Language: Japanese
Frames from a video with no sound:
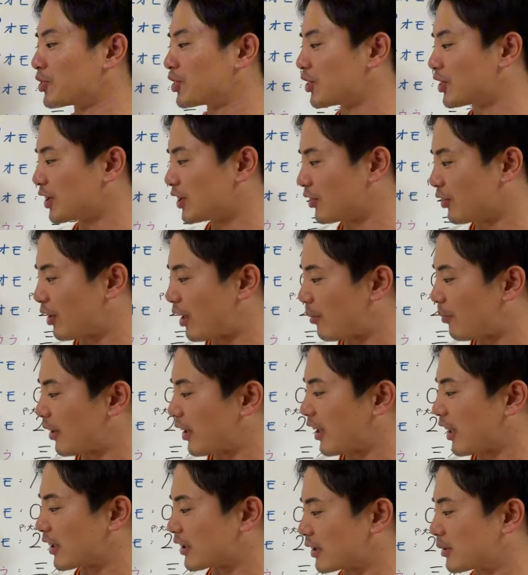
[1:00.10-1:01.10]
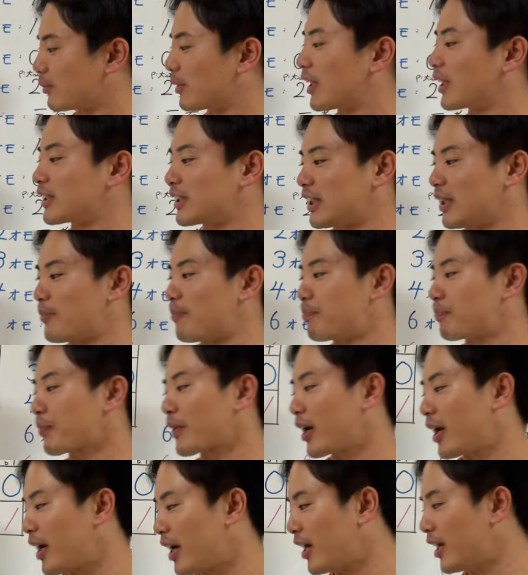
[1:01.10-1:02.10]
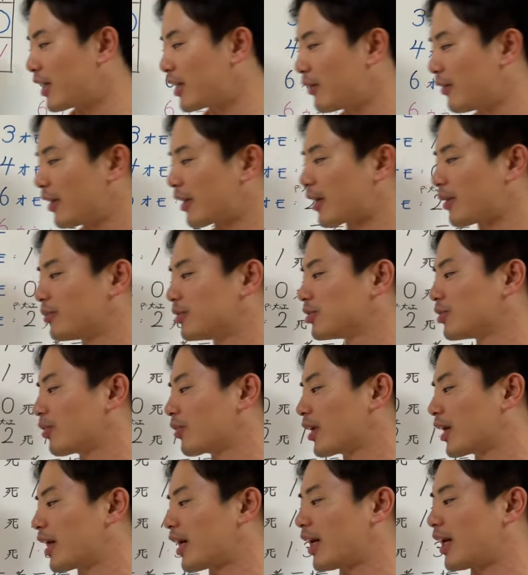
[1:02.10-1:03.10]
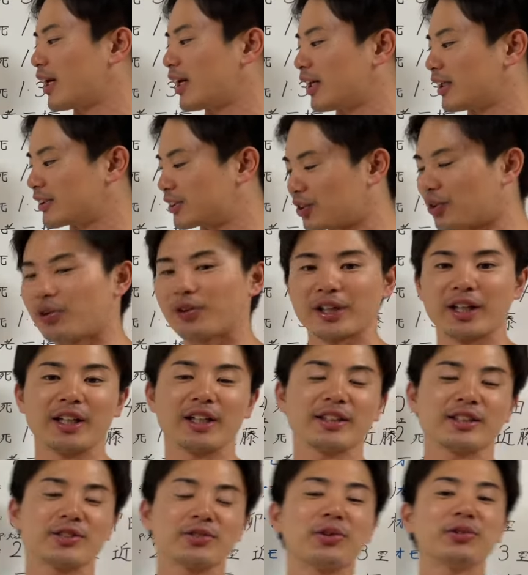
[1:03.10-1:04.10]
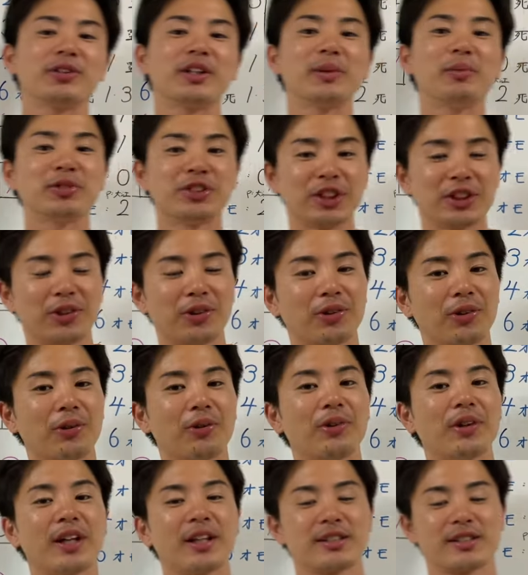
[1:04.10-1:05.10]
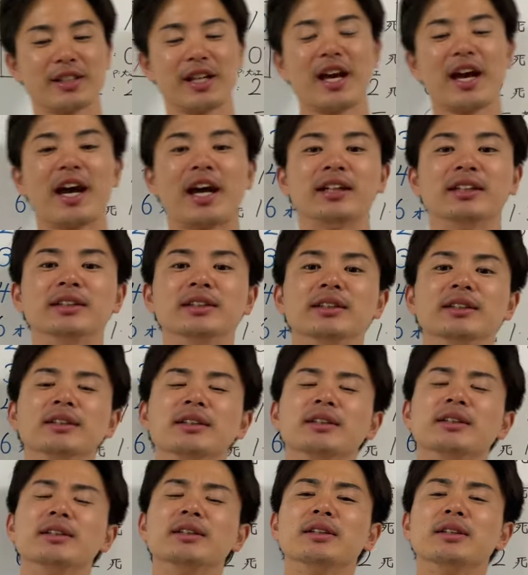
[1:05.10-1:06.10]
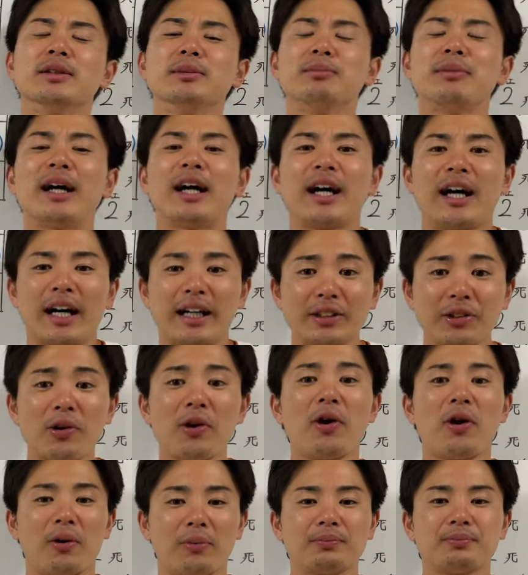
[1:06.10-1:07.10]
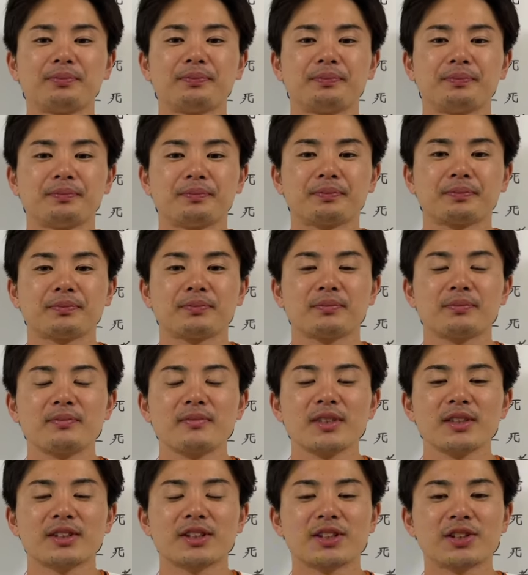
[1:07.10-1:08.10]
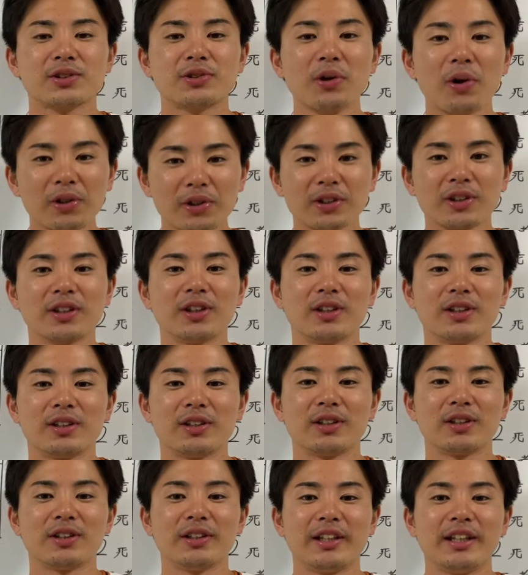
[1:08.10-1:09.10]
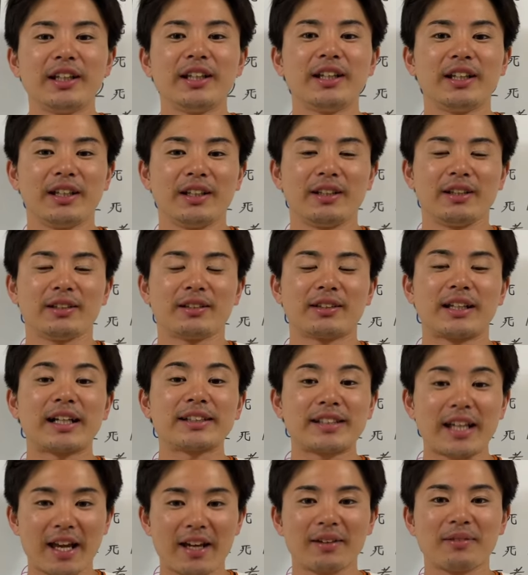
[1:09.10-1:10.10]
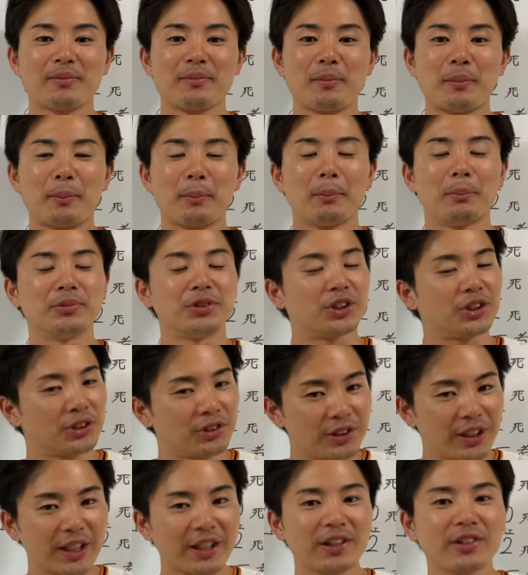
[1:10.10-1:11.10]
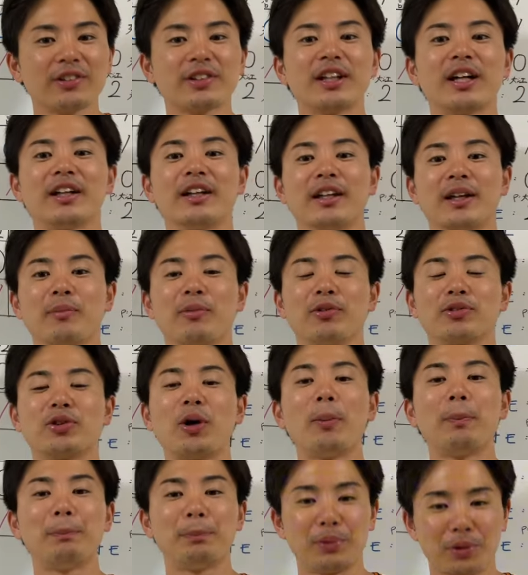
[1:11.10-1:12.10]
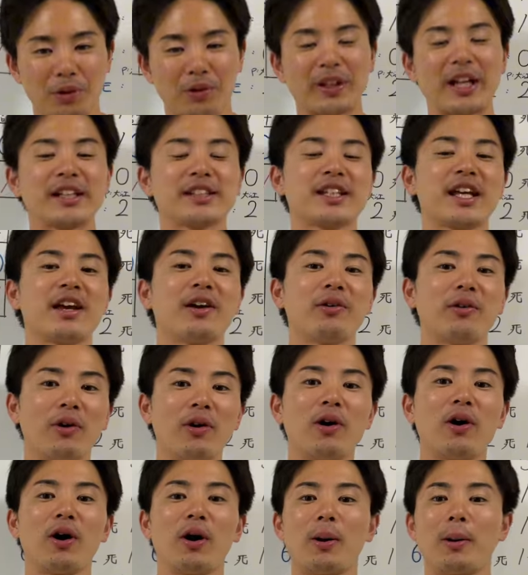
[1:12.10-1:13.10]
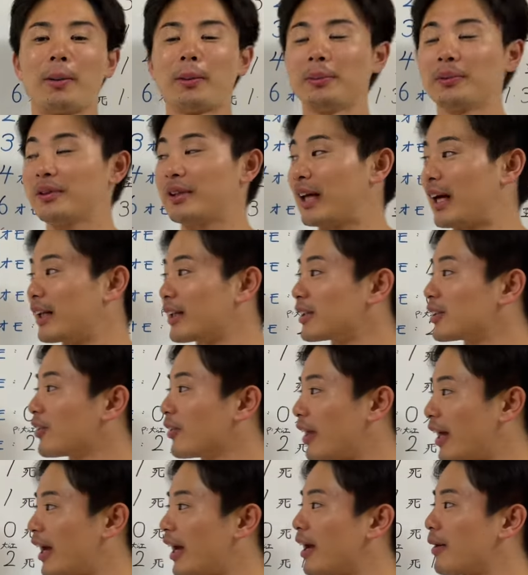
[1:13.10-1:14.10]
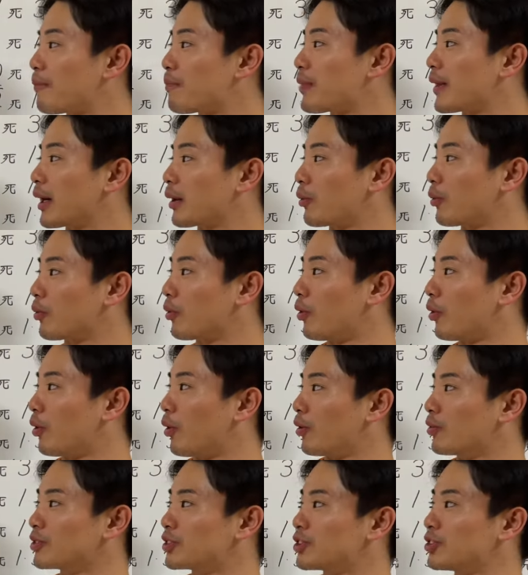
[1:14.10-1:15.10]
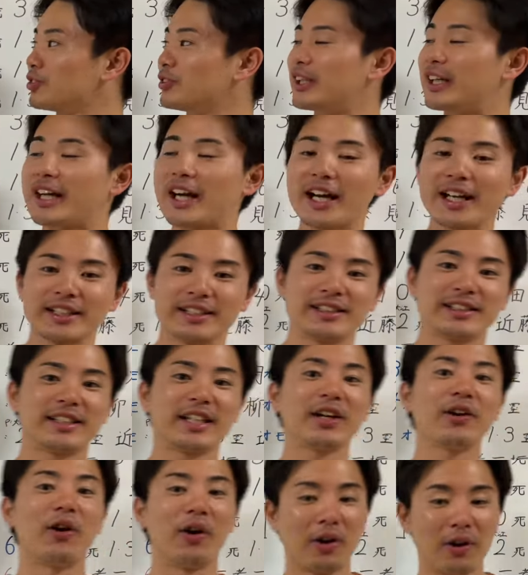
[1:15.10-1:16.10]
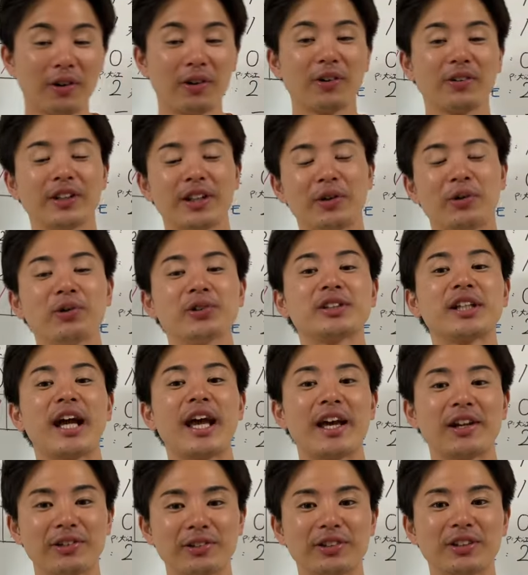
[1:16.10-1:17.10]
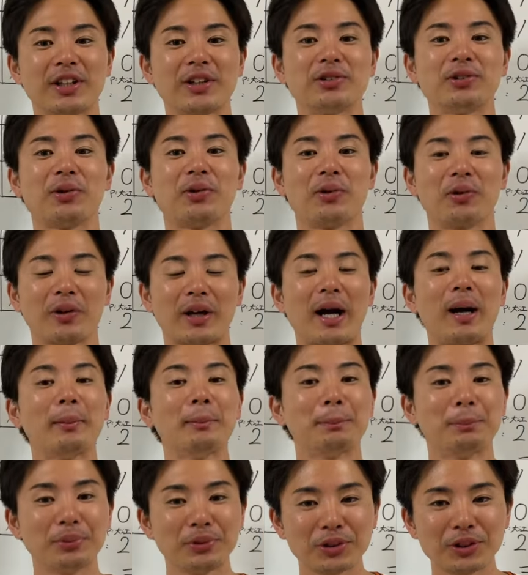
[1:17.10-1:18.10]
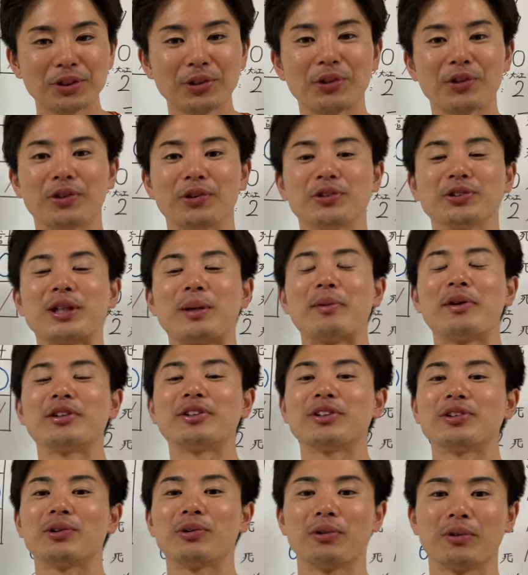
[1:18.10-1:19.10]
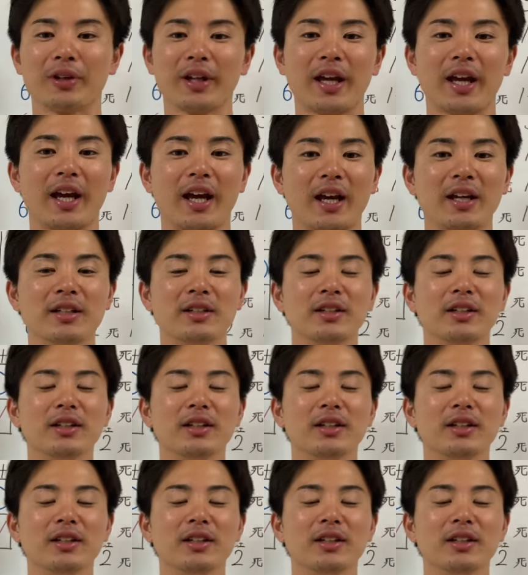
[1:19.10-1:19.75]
手陣の粘りが素晴らしい。えー、引き分けムードから勝利。すごく気持ちいいというところでですね。まあ、あの、すごくいい打線。12球団でもトップの打線を、なんとね、この12回0に抑えるっていうところ、完封勝利を収めるっていうところで、